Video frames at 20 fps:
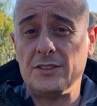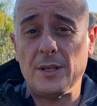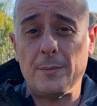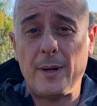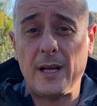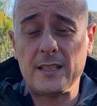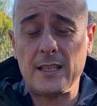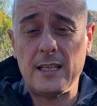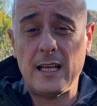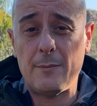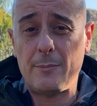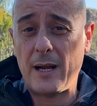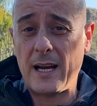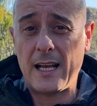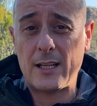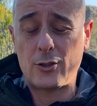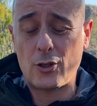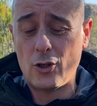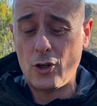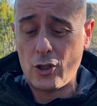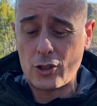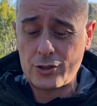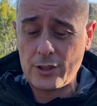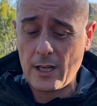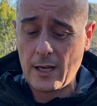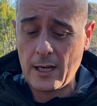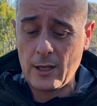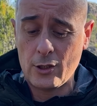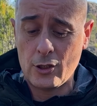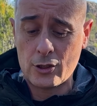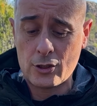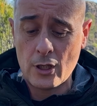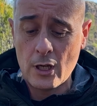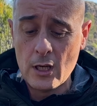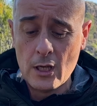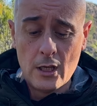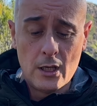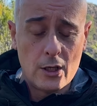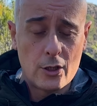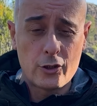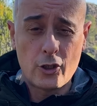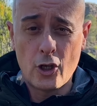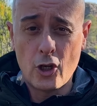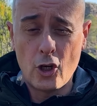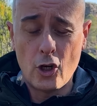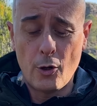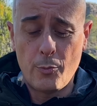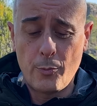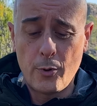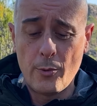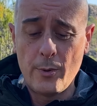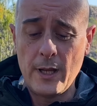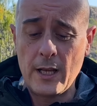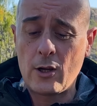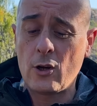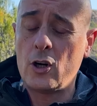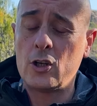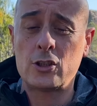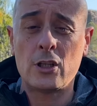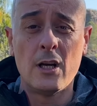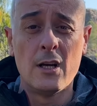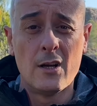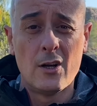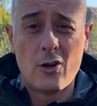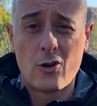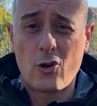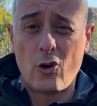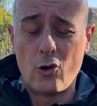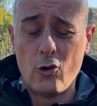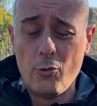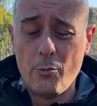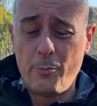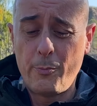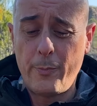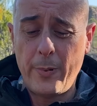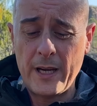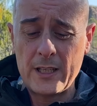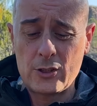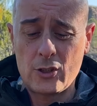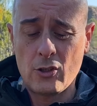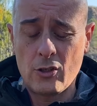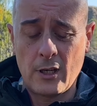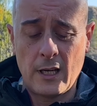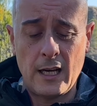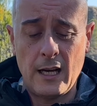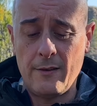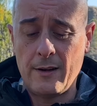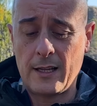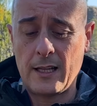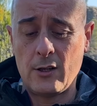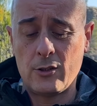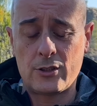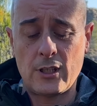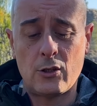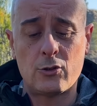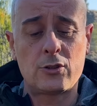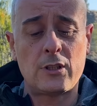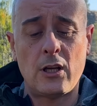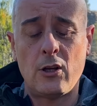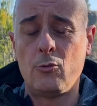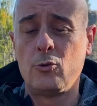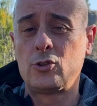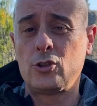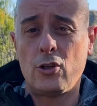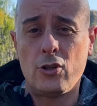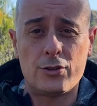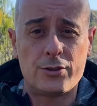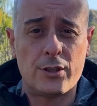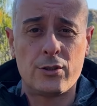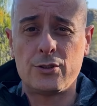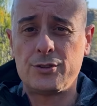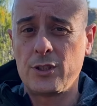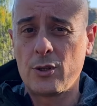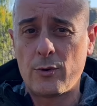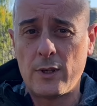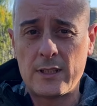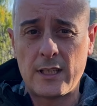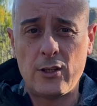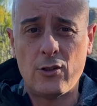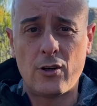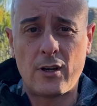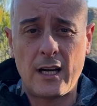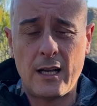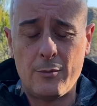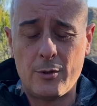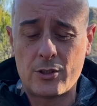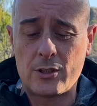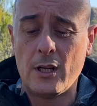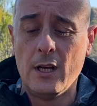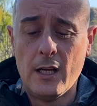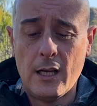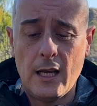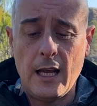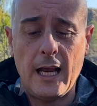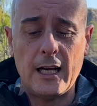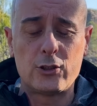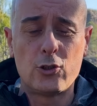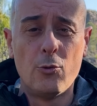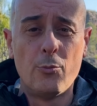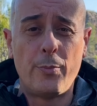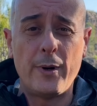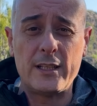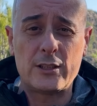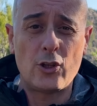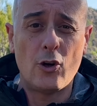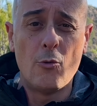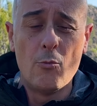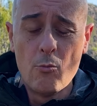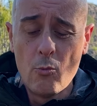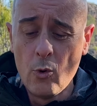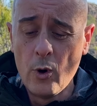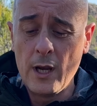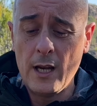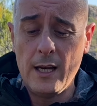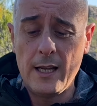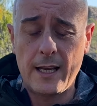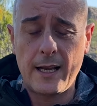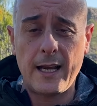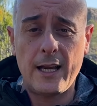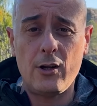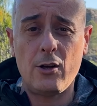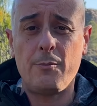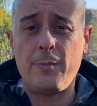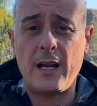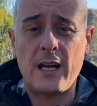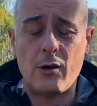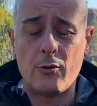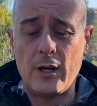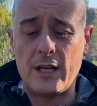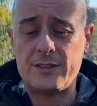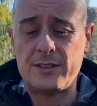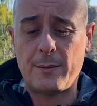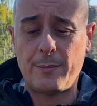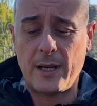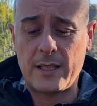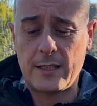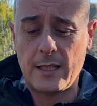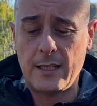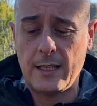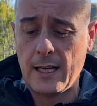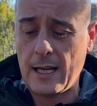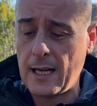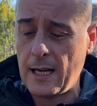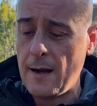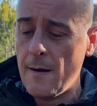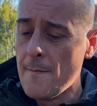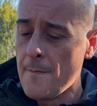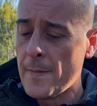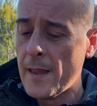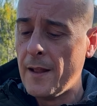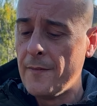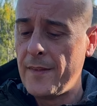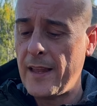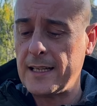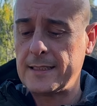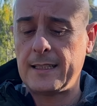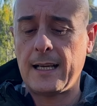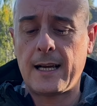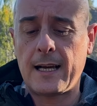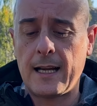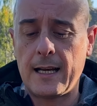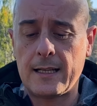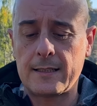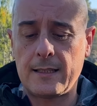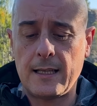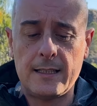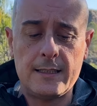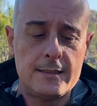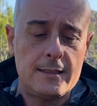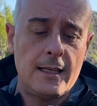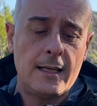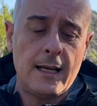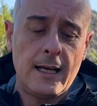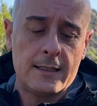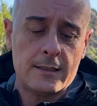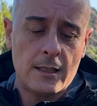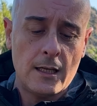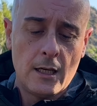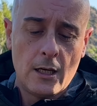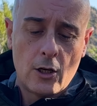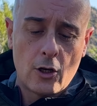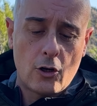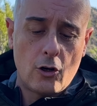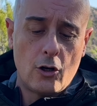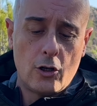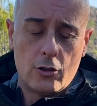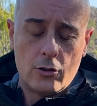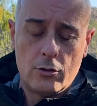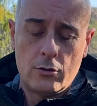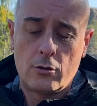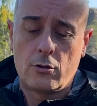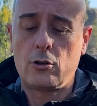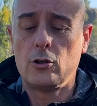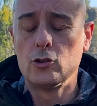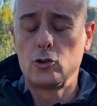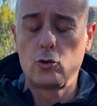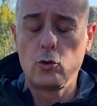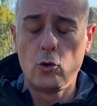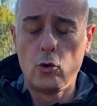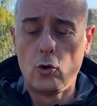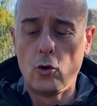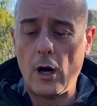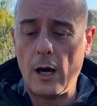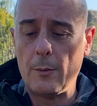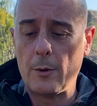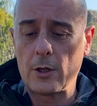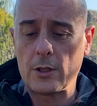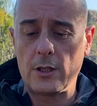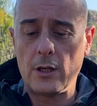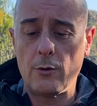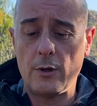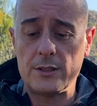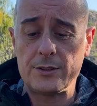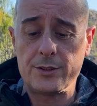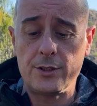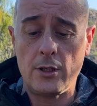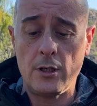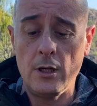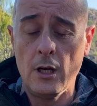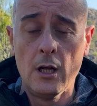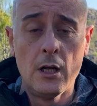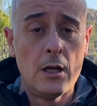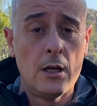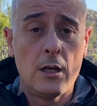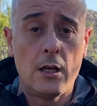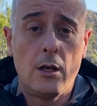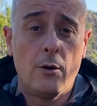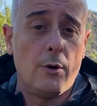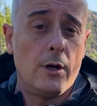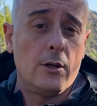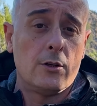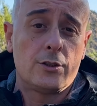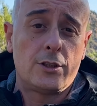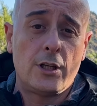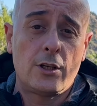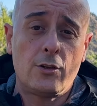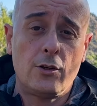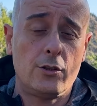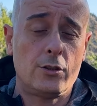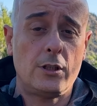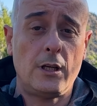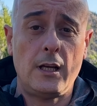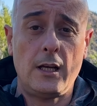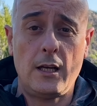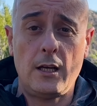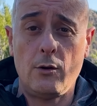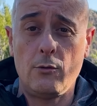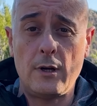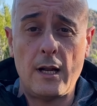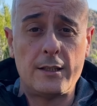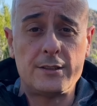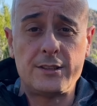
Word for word: zapatilla para todos los terrenos, todos los públicos, con un peso que la verdad nos ha gustado mucho, 252 gramos, es un peso muy ligero para una zapatilla de estas características, con, su amortiguación. Y bueno, chicos, eh, una